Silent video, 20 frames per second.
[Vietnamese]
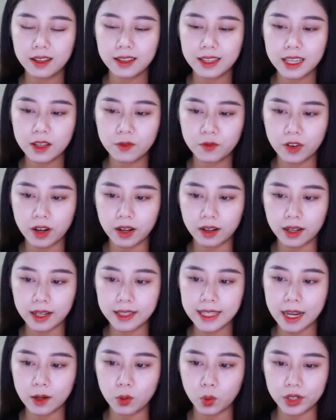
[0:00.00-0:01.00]
Yên phận ở
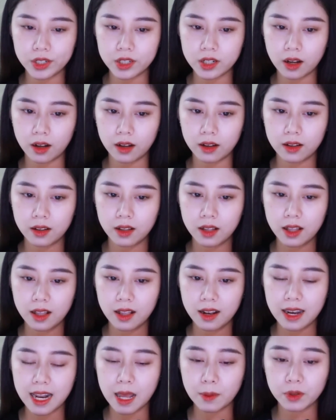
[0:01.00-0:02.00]
nhà nội trợ
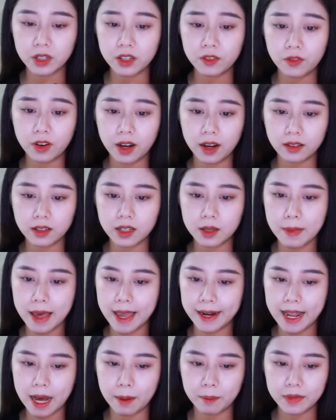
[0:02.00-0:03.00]
Làm người vợ người
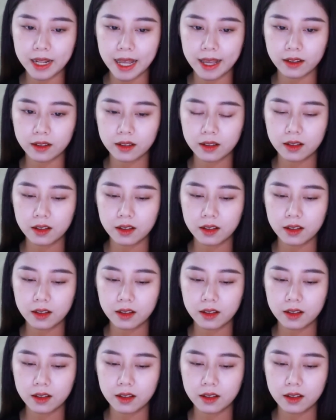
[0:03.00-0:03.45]
mẹ đảm đang